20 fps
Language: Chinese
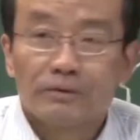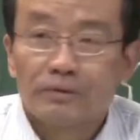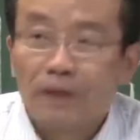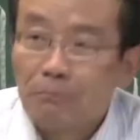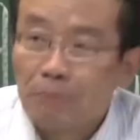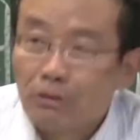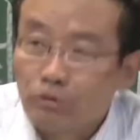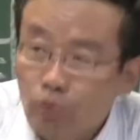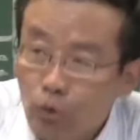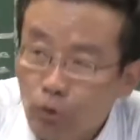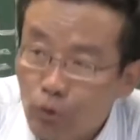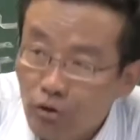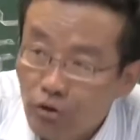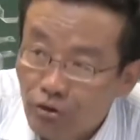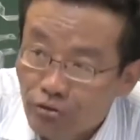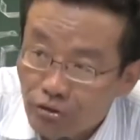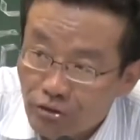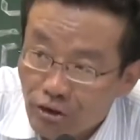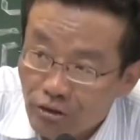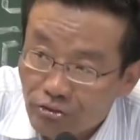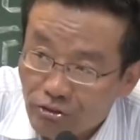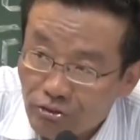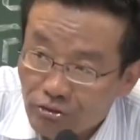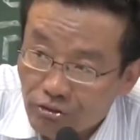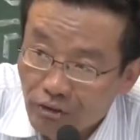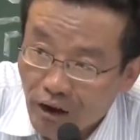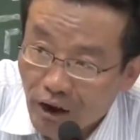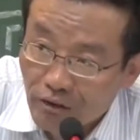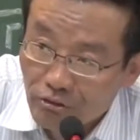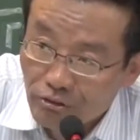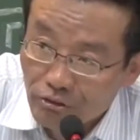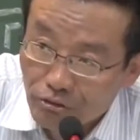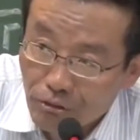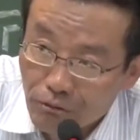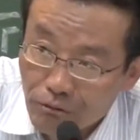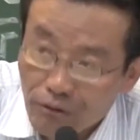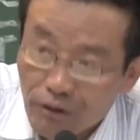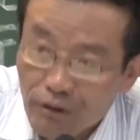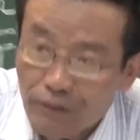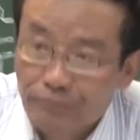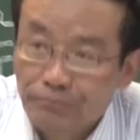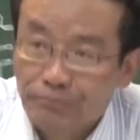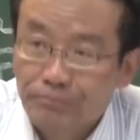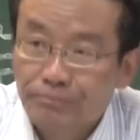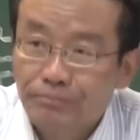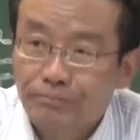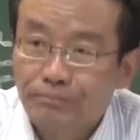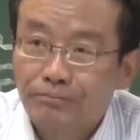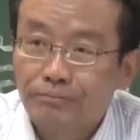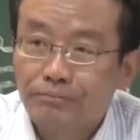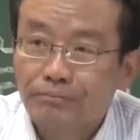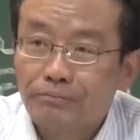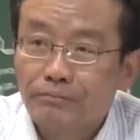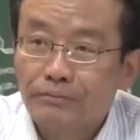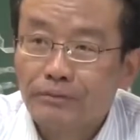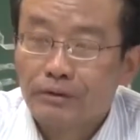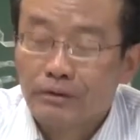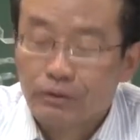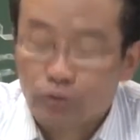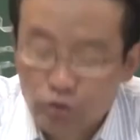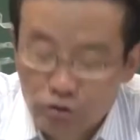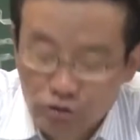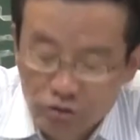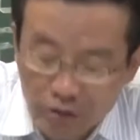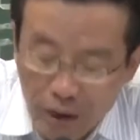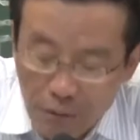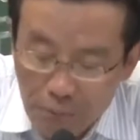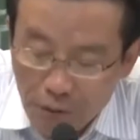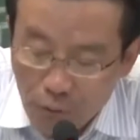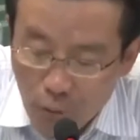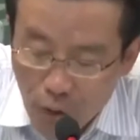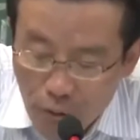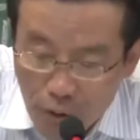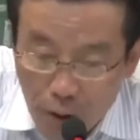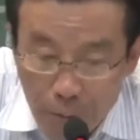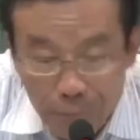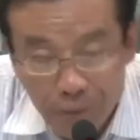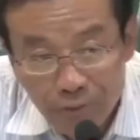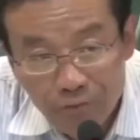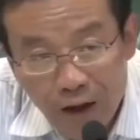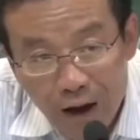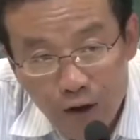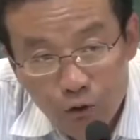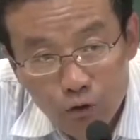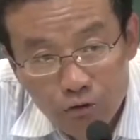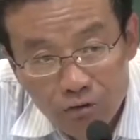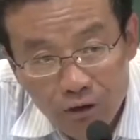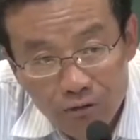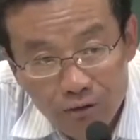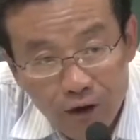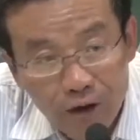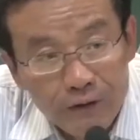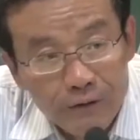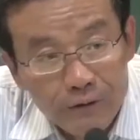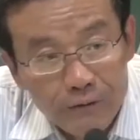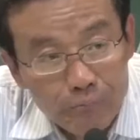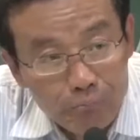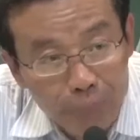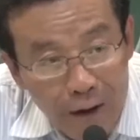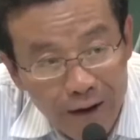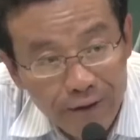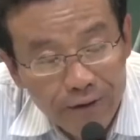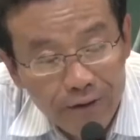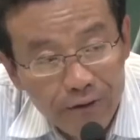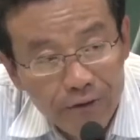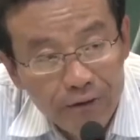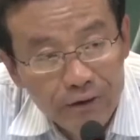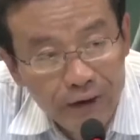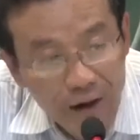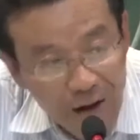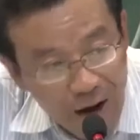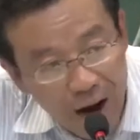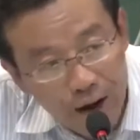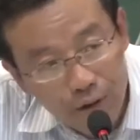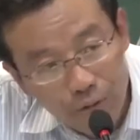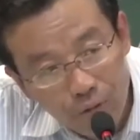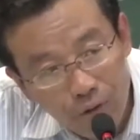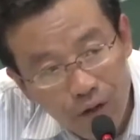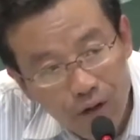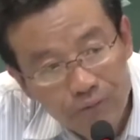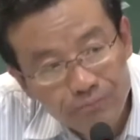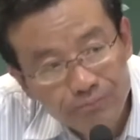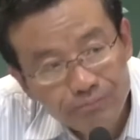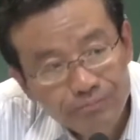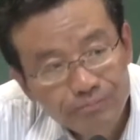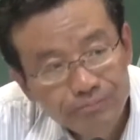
他们终于意识到自己还是中国人，于是他们往往比大陆上的八零后更爱国。